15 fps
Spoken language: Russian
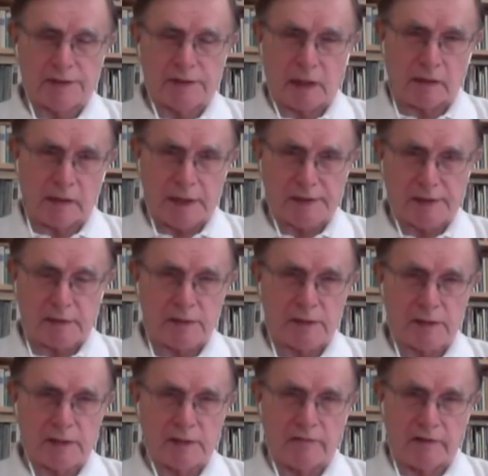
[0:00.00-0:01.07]
согласен
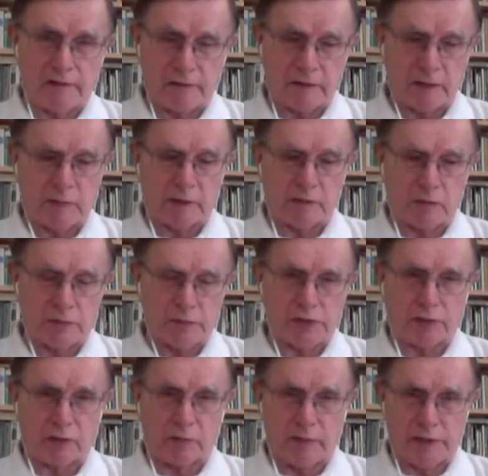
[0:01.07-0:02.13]
с выводом о том,
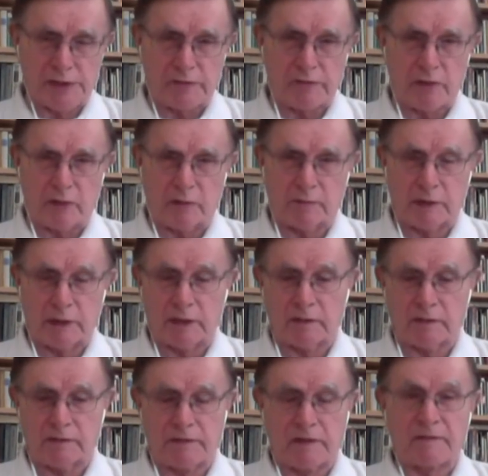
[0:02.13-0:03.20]
что мы живем э,
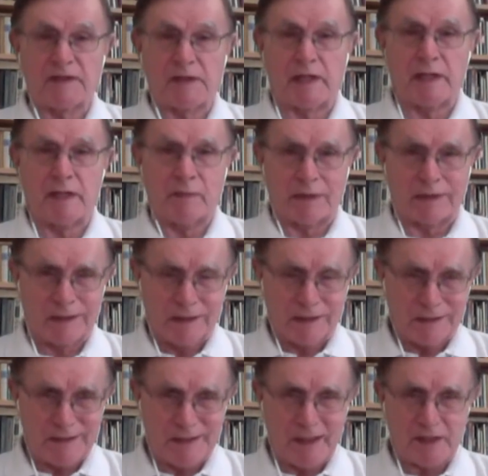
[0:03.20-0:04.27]
во
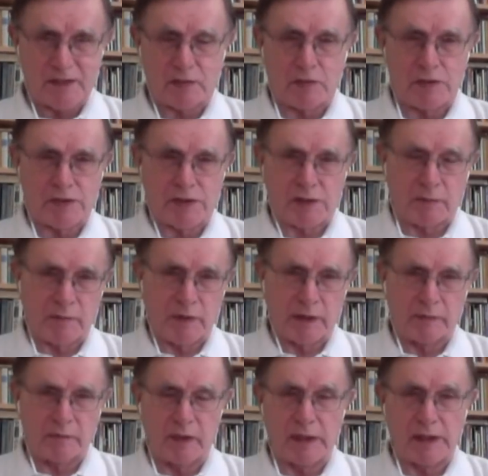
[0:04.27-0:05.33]
взаимодействующем
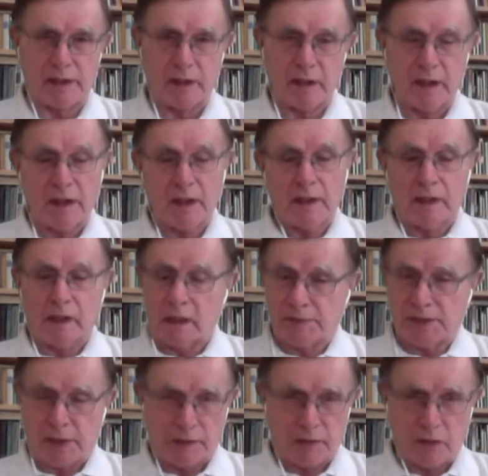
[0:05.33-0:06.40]
мире, и
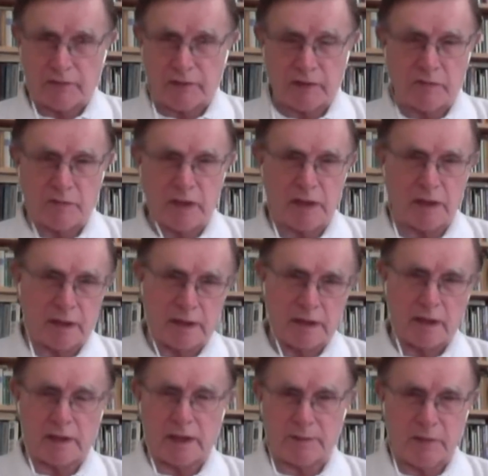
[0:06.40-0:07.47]
обстановка в мире,
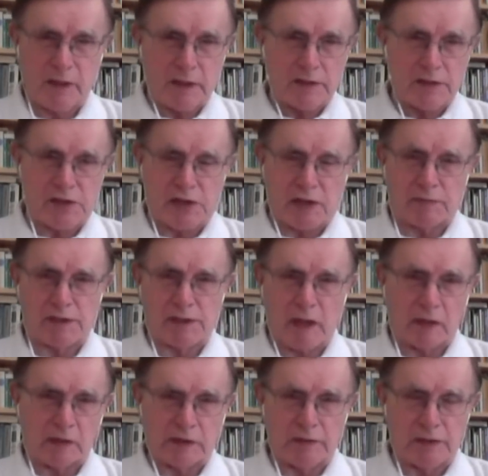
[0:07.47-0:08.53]
где там с чем
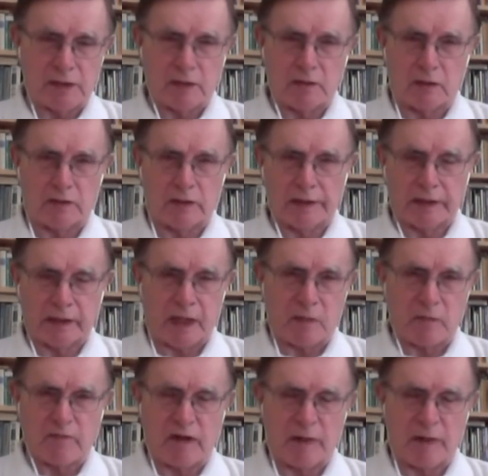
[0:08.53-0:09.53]
сталкивается Дональд Трамп в